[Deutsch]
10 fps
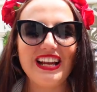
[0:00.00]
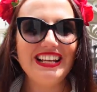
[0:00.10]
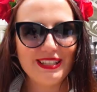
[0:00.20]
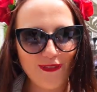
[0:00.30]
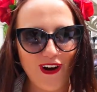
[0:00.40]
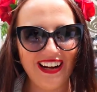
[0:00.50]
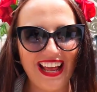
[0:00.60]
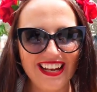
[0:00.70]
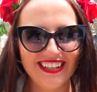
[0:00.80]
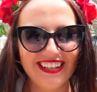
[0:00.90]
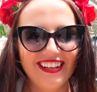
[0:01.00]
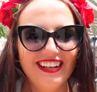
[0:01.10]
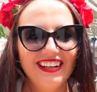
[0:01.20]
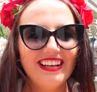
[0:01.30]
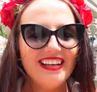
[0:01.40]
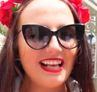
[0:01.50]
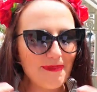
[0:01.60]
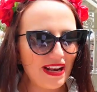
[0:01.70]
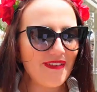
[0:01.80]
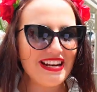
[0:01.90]
an diesem Wochenende ist
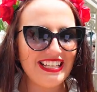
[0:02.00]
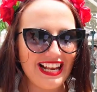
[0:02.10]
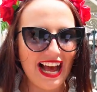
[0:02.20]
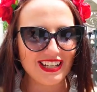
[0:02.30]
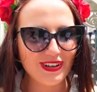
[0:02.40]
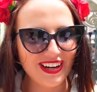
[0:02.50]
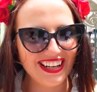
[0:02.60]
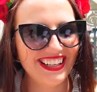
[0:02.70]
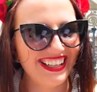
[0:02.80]
einmal der Ventilator.